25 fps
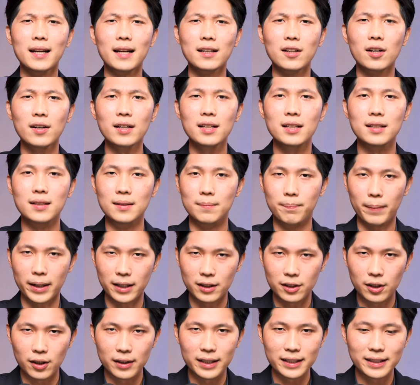นั่นก็คือ
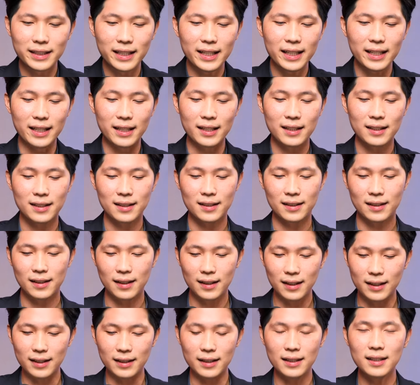mentality
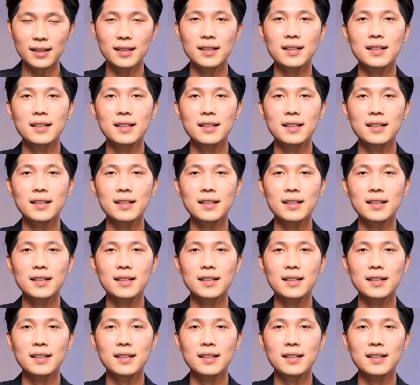หรือ